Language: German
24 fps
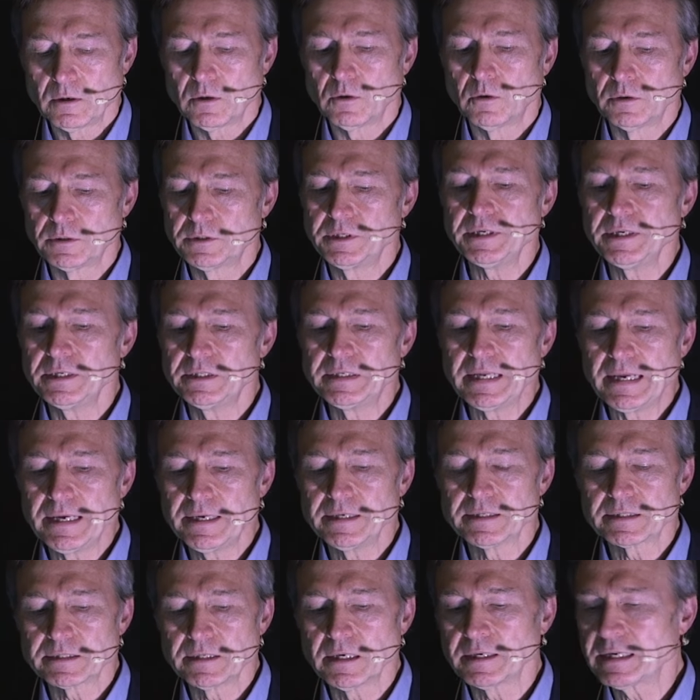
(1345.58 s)
Und die Idee
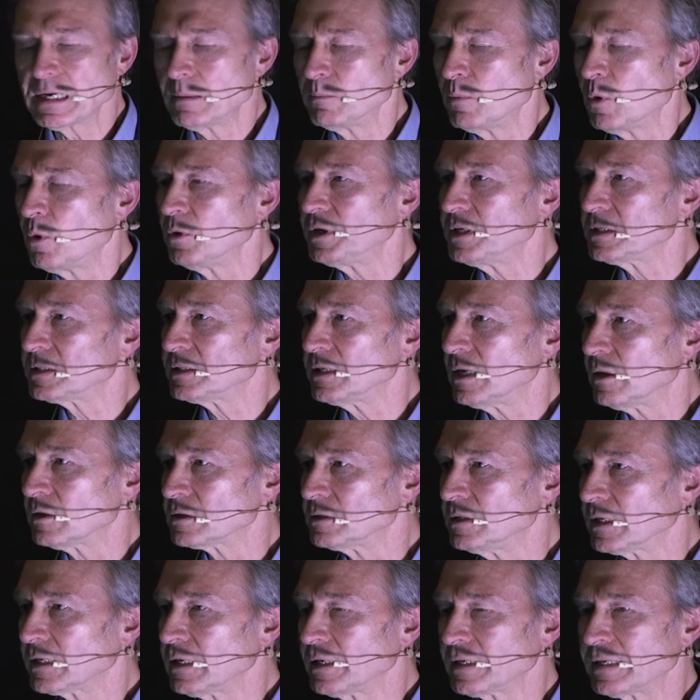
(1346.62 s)
ist ja, der Mond ist ja aus
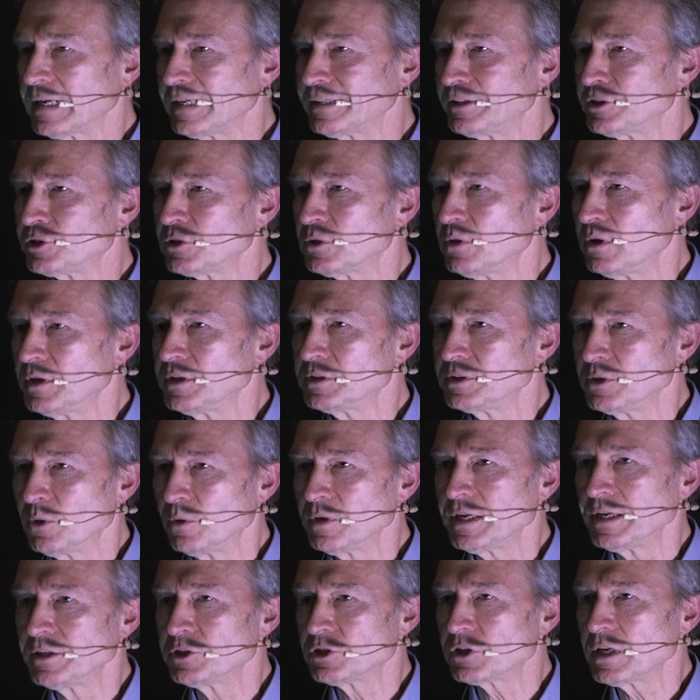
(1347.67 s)
einer gigantischen
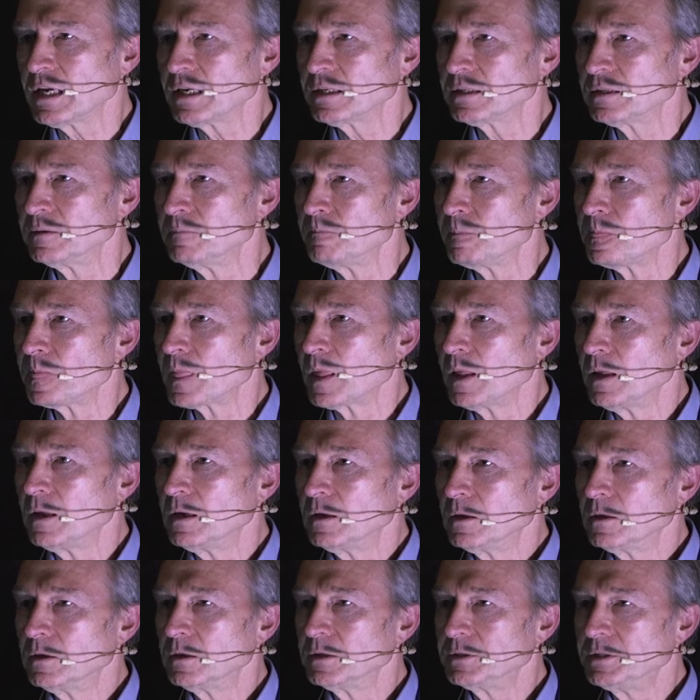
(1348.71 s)
Kollision entstanden,
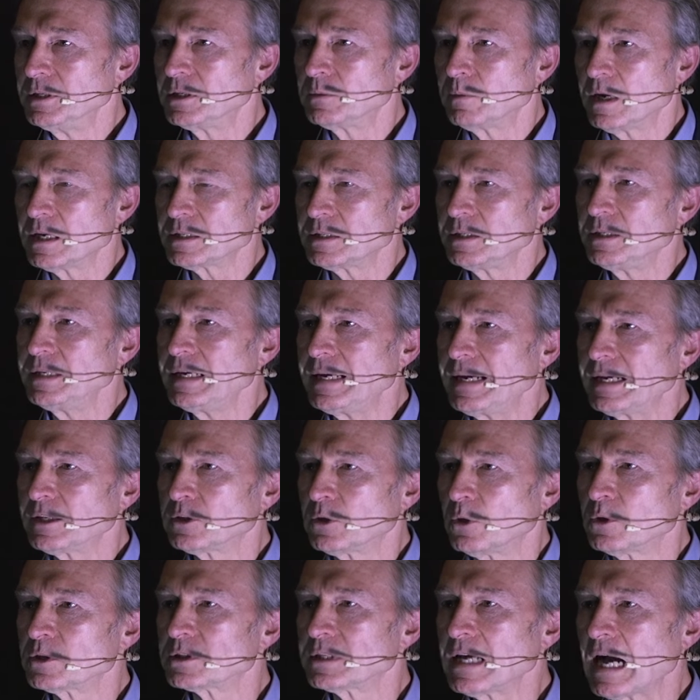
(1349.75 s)
äh, die quasi die
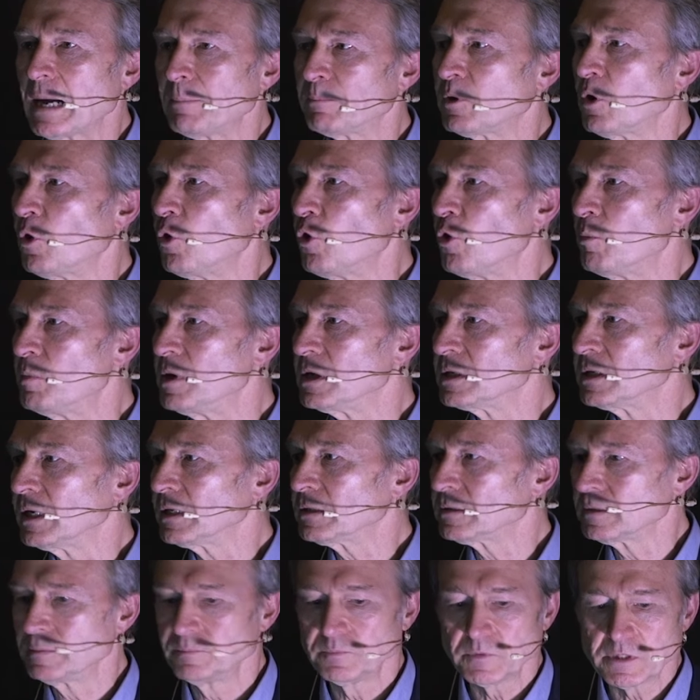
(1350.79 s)
Erdkruste abgehobelt
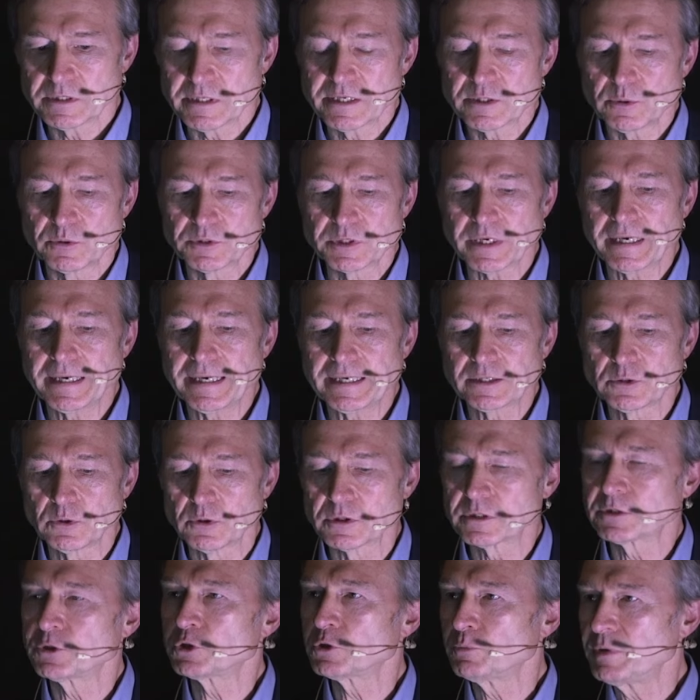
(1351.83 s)
hat. Das heißt, unsere
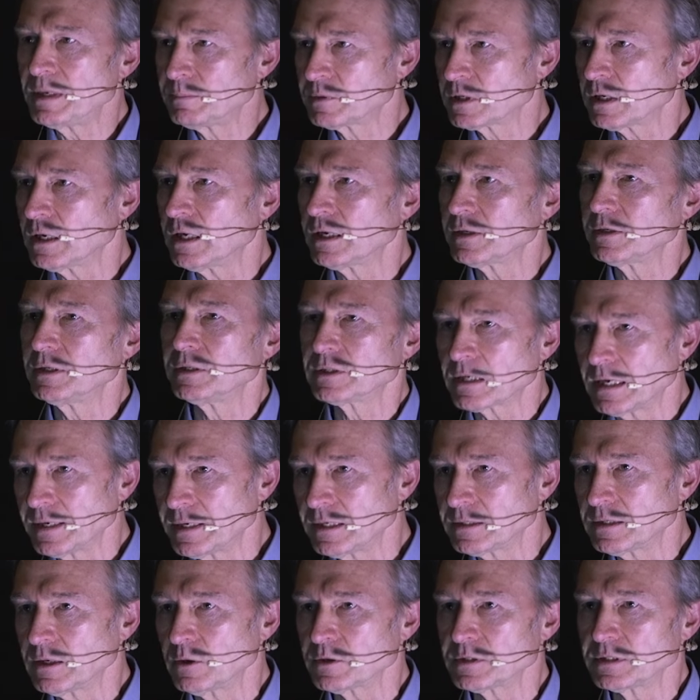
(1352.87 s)
Erdkruste schwebt gerade in
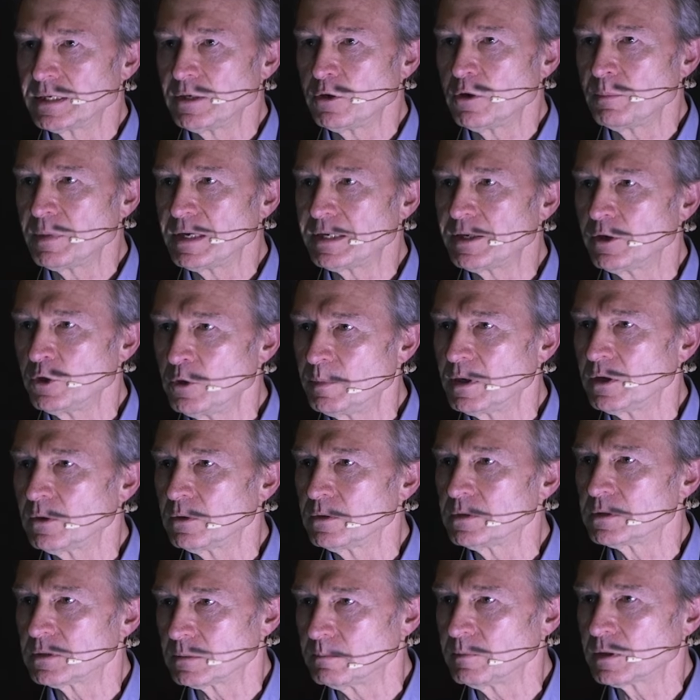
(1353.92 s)
300.000 Kilometer über
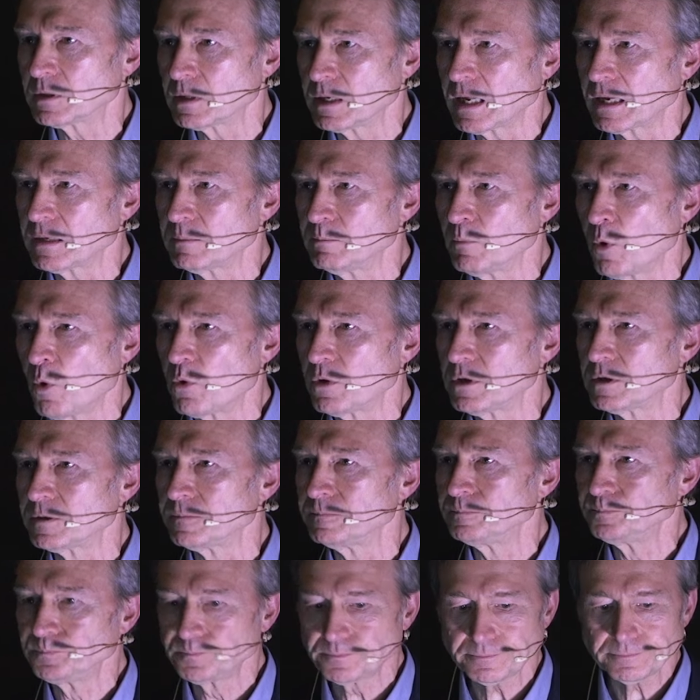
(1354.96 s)
uns, genannt Mond.
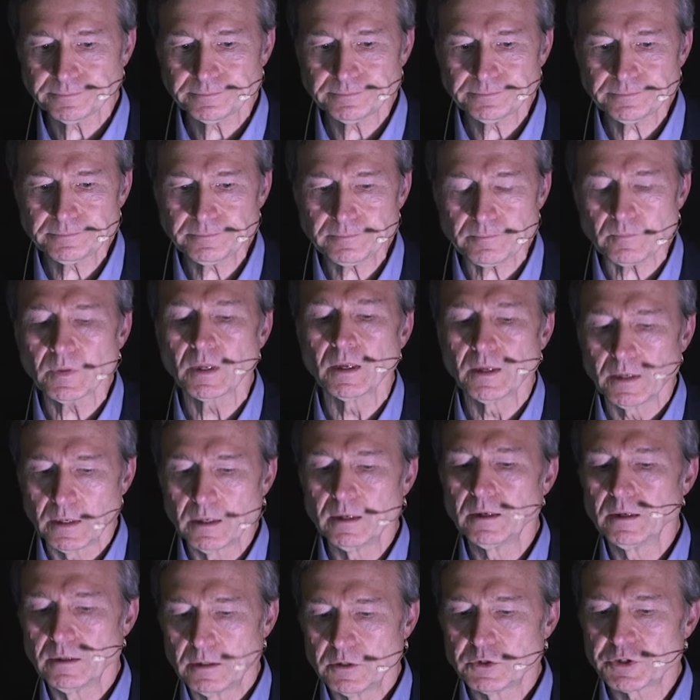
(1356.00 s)

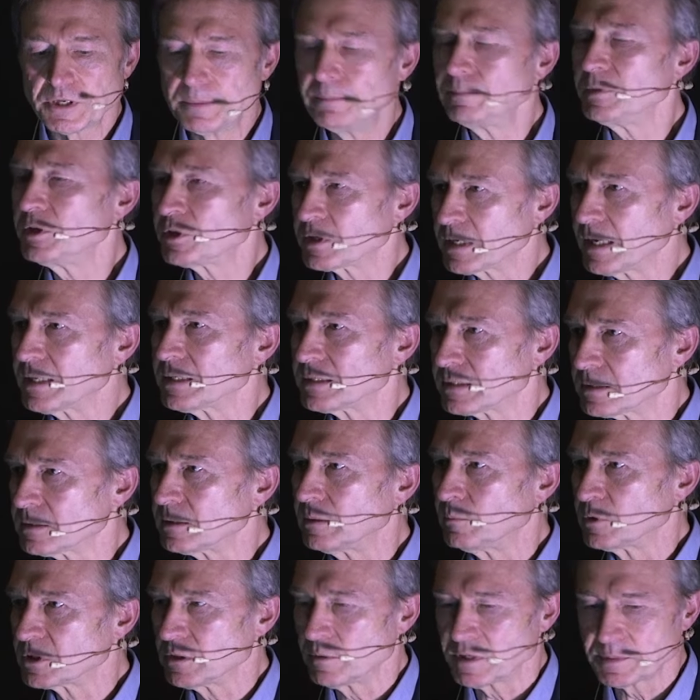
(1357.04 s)
Stimmt nicht ganz,
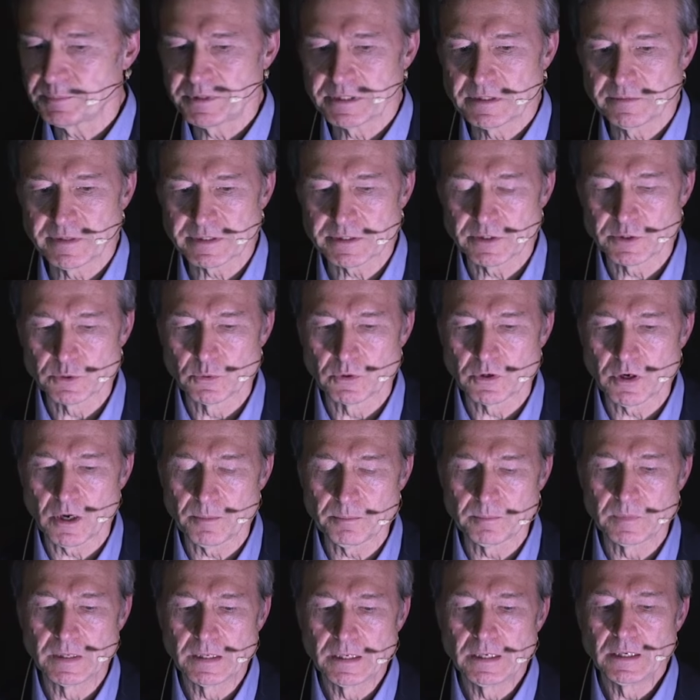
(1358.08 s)
da muss noch ein bisschen was
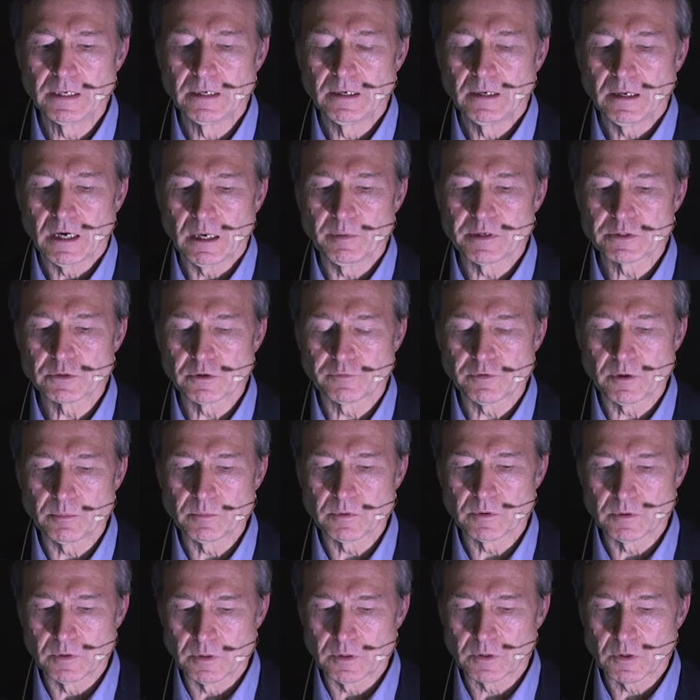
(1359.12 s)
dazukommen, aber so
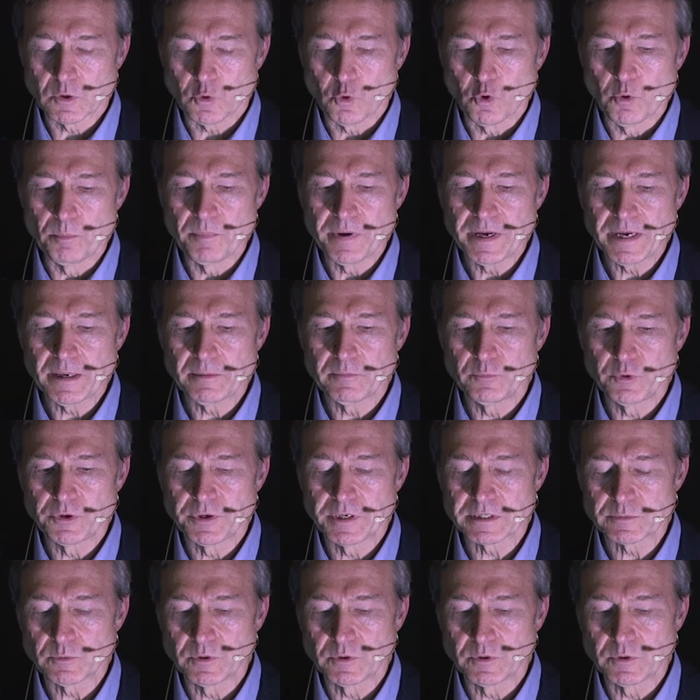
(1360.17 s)
vom äh, Groben her würde das